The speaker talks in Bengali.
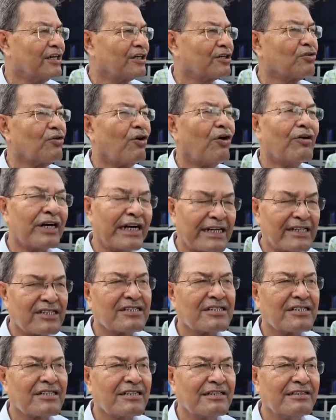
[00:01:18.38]
কংগ্রেস
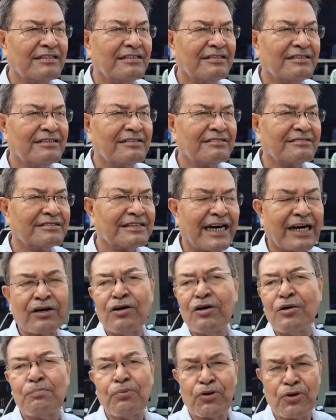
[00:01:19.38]

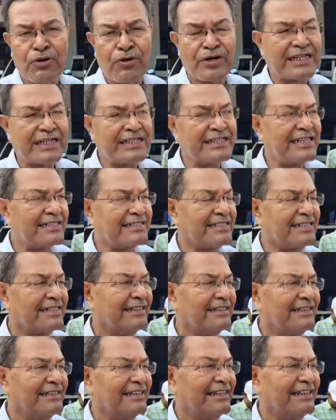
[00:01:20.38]
তারাও পনেরোটা দিয়েছে
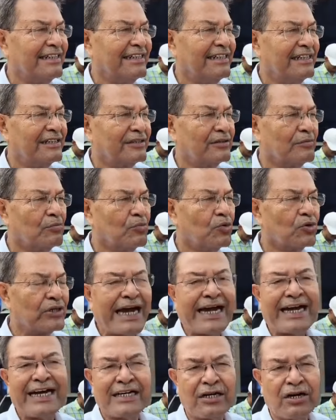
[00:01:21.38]
মোট
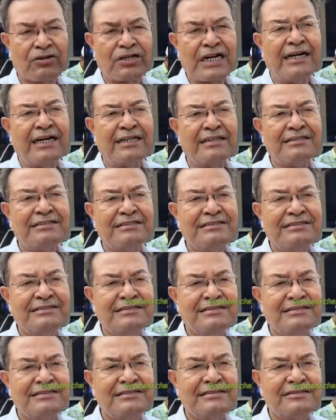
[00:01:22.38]
একান্নটা
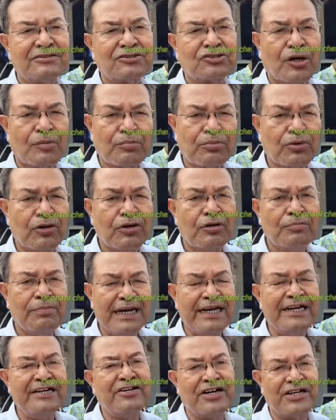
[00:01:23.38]
কেমন চলবে
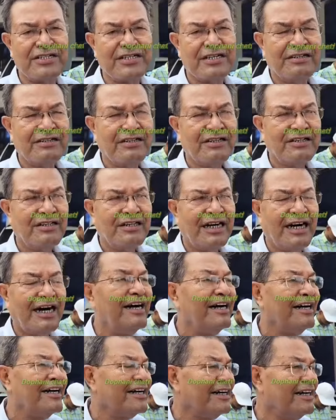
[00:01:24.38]
কেমন চলবে স্যার
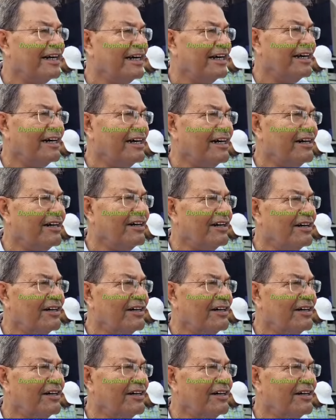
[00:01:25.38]
হ্যাঁ পাস পাস হইব